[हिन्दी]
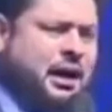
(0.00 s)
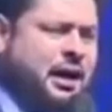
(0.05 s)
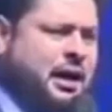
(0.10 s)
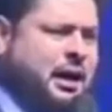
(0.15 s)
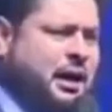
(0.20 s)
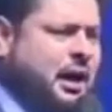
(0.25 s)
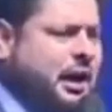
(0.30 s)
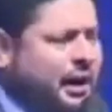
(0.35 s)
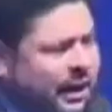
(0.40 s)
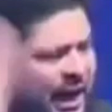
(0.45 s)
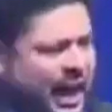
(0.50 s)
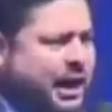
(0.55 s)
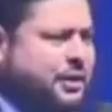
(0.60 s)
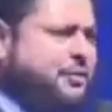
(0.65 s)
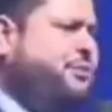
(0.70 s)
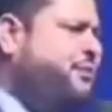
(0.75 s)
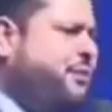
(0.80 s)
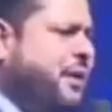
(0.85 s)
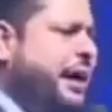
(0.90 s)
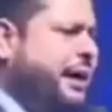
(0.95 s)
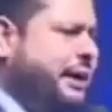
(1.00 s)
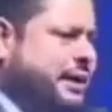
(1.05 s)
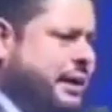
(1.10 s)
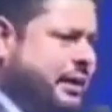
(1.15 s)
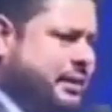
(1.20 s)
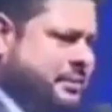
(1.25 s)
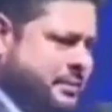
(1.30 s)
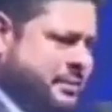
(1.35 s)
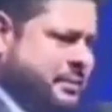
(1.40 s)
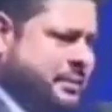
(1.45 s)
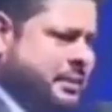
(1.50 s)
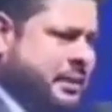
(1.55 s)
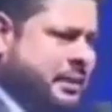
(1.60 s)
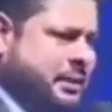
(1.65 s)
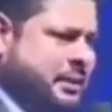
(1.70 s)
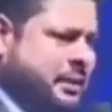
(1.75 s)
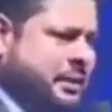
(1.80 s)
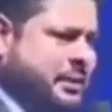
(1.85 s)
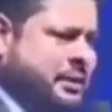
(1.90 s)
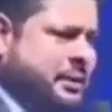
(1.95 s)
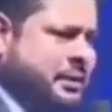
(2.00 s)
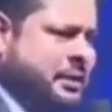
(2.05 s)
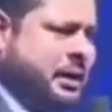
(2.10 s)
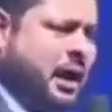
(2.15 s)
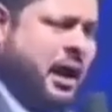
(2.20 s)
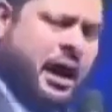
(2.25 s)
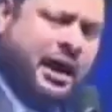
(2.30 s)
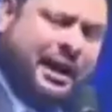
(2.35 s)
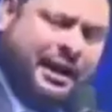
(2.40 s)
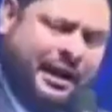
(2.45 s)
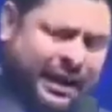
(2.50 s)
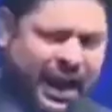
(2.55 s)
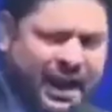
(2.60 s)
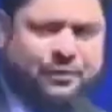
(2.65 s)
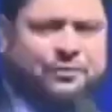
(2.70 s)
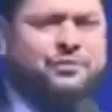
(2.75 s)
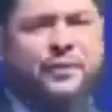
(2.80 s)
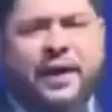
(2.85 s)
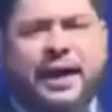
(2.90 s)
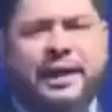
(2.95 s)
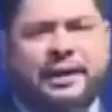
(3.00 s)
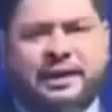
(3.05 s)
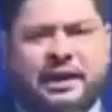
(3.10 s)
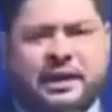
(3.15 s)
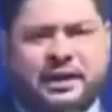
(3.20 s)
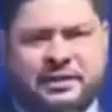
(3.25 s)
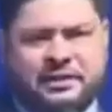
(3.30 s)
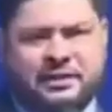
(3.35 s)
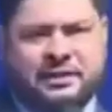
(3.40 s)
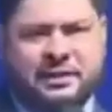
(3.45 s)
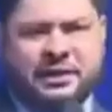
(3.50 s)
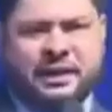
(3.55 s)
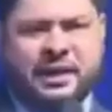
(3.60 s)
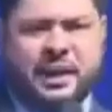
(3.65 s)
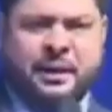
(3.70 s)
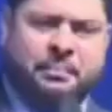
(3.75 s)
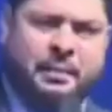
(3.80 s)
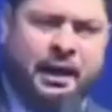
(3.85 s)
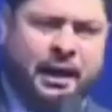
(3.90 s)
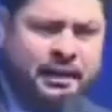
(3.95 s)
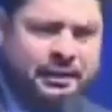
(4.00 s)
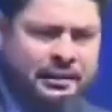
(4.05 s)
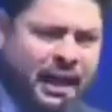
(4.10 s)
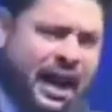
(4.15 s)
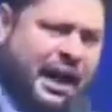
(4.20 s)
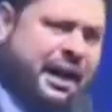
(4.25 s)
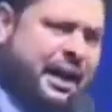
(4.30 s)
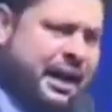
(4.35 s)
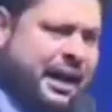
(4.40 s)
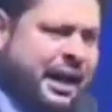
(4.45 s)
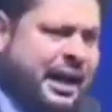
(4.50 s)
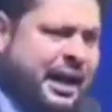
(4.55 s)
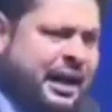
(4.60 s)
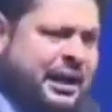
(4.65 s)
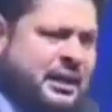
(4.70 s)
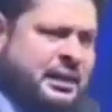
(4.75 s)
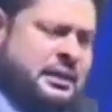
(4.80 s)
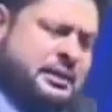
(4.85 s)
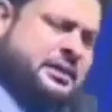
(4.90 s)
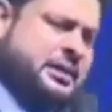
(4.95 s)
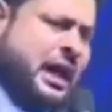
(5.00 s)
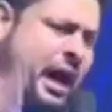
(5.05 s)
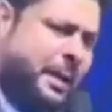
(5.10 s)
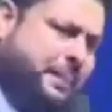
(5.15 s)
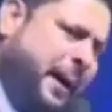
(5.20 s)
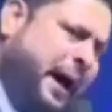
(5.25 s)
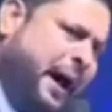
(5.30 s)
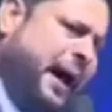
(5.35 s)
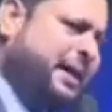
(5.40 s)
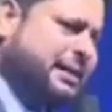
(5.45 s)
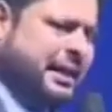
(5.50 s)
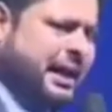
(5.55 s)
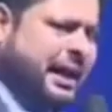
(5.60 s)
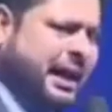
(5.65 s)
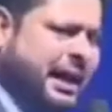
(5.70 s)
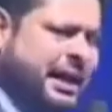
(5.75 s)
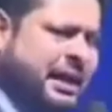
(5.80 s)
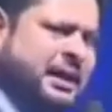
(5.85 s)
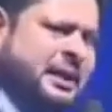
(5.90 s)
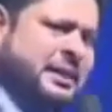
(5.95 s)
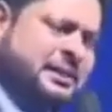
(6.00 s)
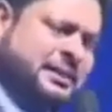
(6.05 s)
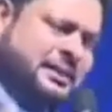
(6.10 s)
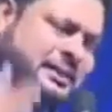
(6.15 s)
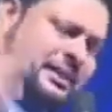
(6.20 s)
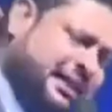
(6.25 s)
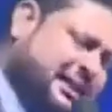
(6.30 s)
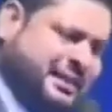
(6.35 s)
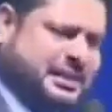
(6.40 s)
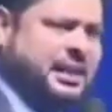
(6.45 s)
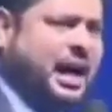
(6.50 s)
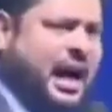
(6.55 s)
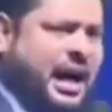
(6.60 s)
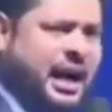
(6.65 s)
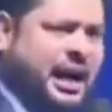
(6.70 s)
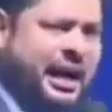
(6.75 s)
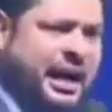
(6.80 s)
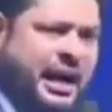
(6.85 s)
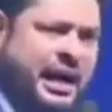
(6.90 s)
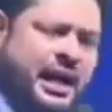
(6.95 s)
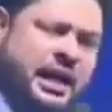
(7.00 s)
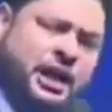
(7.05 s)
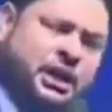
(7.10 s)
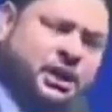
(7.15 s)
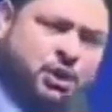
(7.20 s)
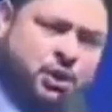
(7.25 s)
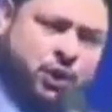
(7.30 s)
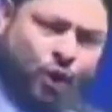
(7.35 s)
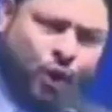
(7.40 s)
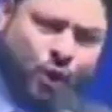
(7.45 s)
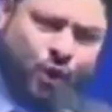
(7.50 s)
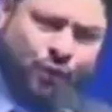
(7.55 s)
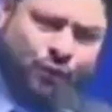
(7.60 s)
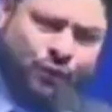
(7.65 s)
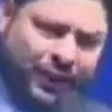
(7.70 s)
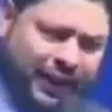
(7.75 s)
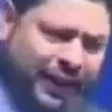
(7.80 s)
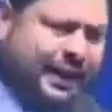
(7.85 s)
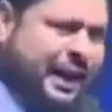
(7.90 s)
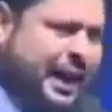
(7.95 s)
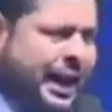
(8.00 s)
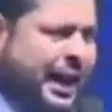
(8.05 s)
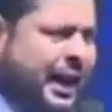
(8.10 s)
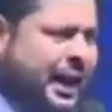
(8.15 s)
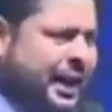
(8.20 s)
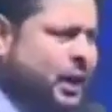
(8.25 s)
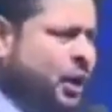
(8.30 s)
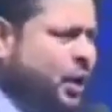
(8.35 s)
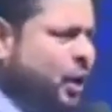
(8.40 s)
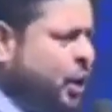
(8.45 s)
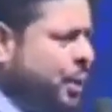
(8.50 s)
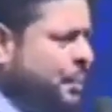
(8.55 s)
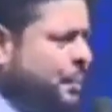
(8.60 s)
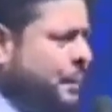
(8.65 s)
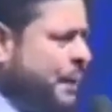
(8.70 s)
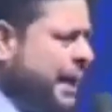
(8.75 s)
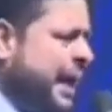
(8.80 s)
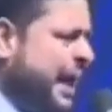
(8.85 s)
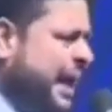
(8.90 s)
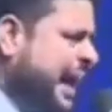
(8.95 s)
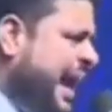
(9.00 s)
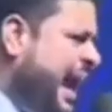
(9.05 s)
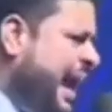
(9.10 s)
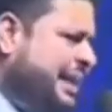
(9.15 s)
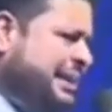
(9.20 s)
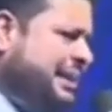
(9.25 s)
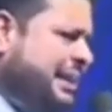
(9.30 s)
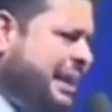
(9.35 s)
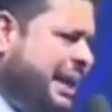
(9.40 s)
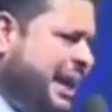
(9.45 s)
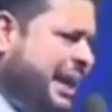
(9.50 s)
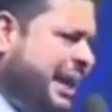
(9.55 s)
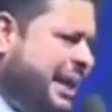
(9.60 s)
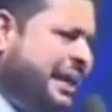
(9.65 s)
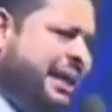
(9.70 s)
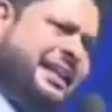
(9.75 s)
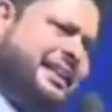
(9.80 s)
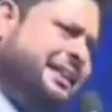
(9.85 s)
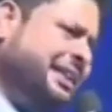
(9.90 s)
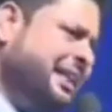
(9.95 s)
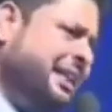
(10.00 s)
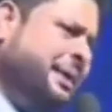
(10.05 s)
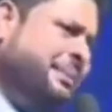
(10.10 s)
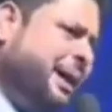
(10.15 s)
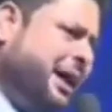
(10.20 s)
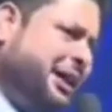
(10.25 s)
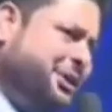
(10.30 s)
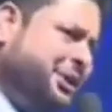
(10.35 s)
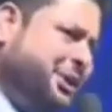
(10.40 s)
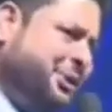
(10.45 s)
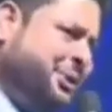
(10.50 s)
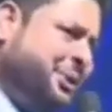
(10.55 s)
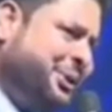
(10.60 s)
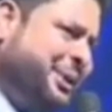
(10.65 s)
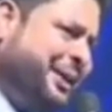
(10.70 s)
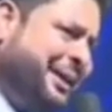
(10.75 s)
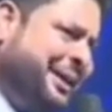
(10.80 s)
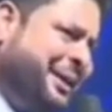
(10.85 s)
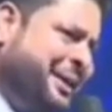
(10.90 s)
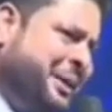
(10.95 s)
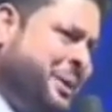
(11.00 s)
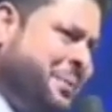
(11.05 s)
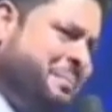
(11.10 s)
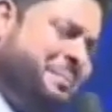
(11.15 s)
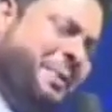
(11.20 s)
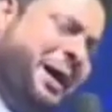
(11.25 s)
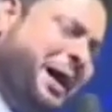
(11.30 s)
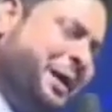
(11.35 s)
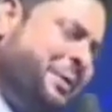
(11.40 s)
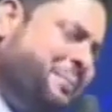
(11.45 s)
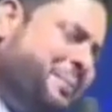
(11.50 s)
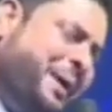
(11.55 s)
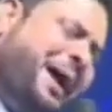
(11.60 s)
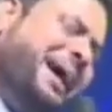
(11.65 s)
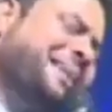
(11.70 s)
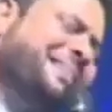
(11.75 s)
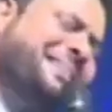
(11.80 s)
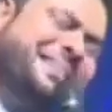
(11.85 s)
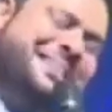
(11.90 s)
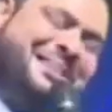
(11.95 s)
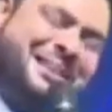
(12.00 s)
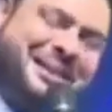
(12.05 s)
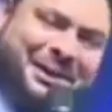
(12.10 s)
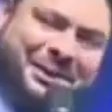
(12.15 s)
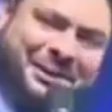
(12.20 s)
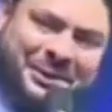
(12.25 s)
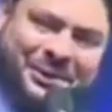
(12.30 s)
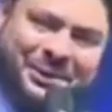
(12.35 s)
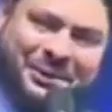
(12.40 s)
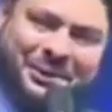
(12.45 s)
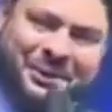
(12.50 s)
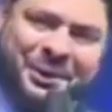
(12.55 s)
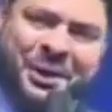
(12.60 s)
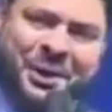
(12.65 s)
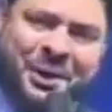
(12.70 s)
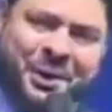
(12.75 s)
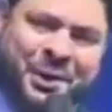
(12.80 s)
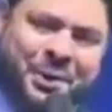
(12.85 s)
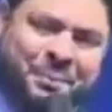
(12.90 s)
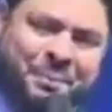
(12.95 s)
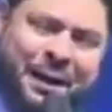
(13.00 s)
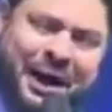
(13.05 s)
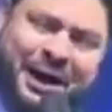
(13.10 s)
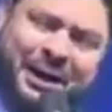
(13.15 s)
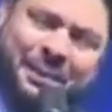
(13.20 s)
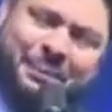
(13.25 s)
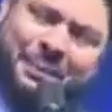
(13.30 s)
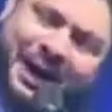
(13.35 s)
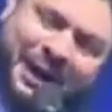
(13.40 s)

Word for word: का हर एक फाइटर हर एक फाइटर ईमानदार है जाबाज है सच्चा है शूरवीर है और मेरा एक दिल है कितनी बार जीतोगे बार बार जीत लेते हो और बार